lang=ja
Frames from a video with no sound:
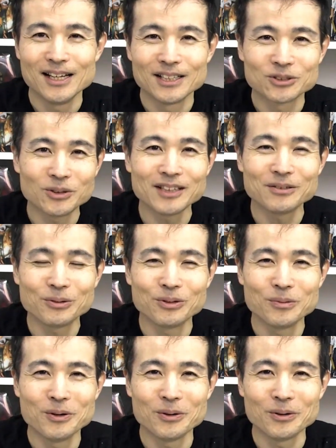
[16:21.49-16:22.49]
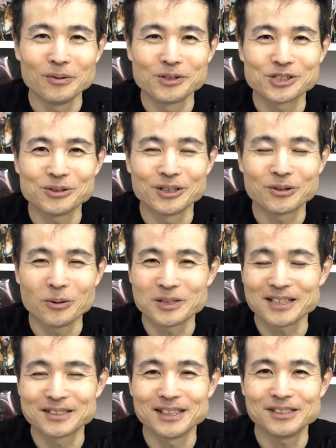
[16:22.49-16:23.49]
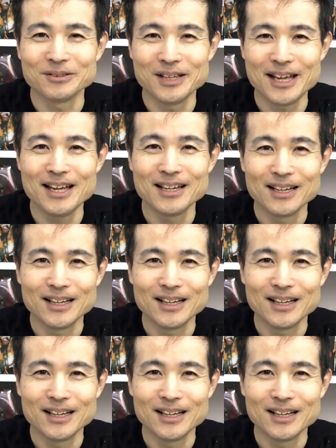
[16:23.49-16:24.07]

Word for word: そういったところも面白い考察ですよね。